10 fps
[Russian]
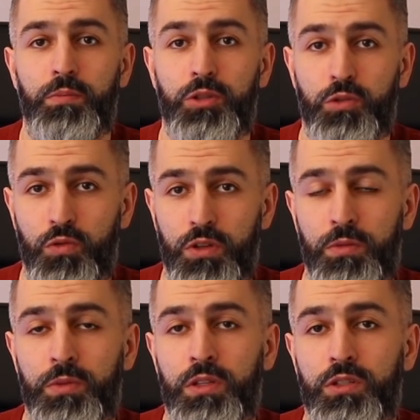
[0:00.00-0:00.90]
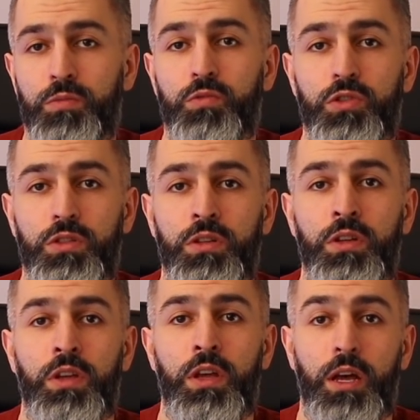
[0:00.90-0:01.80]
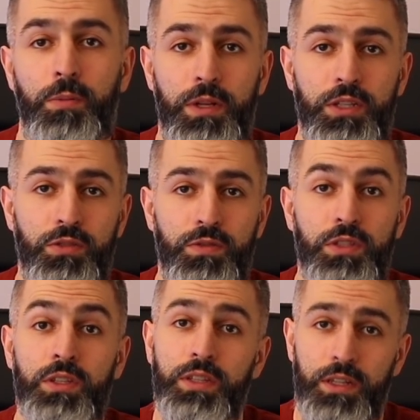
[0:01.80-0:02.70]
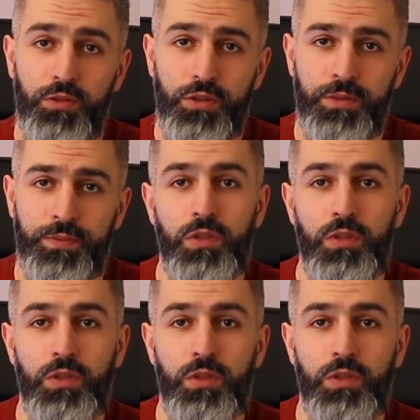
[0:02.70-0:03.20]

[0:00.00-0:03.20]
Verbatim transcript: биткоинами даже можно оплачивать налоги.